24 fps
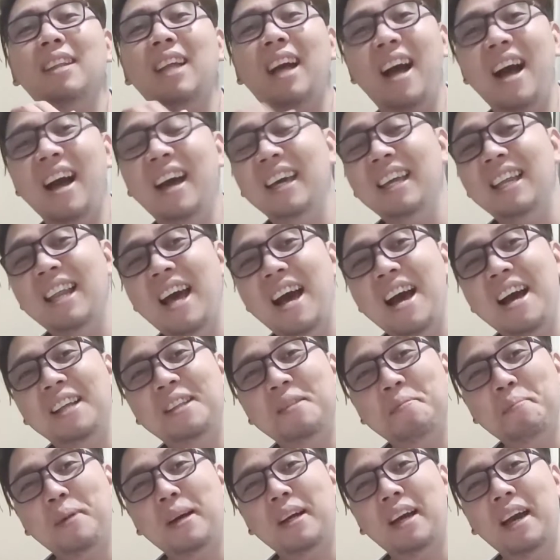
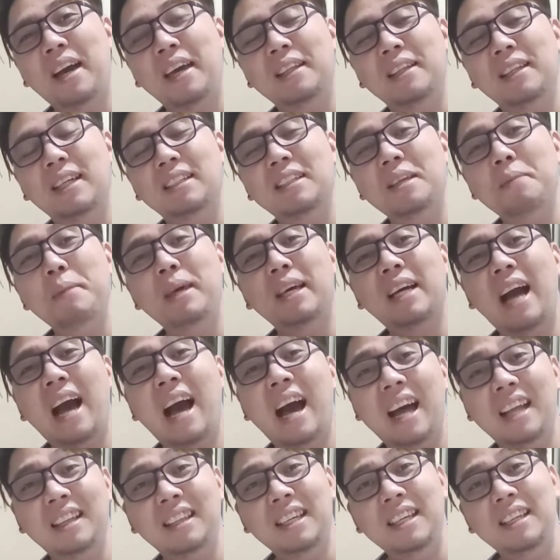nangangailangan ng pagkain kasi may
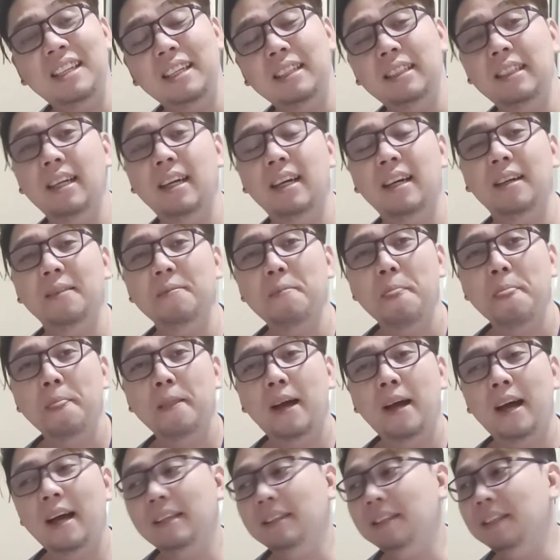kahati na siya.
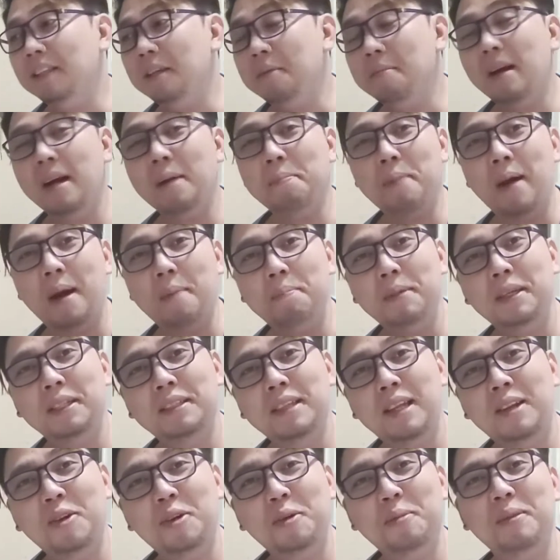Andiyan yung mga puppies
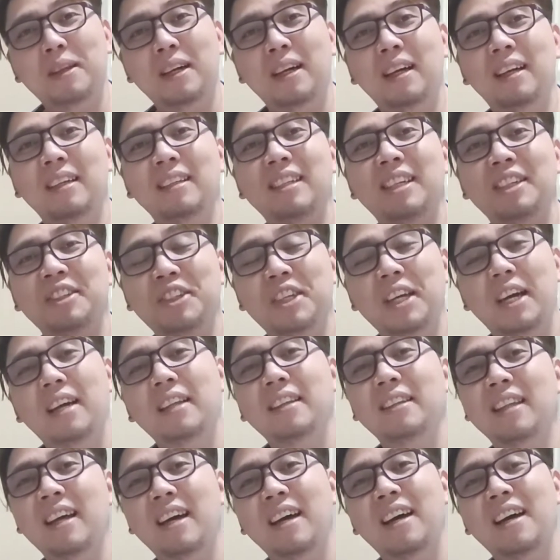sa loob ng kanyang
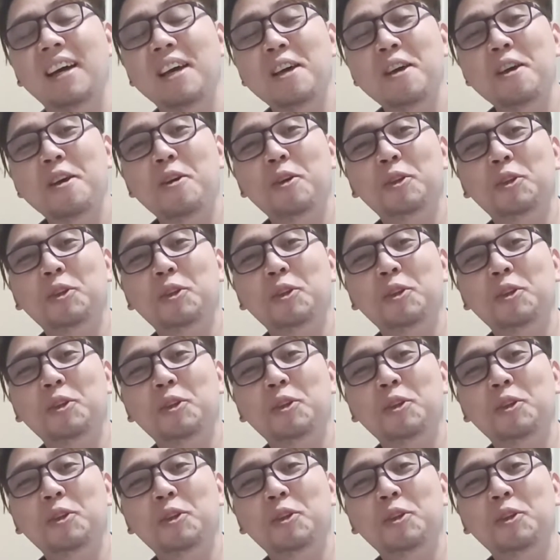tiyan na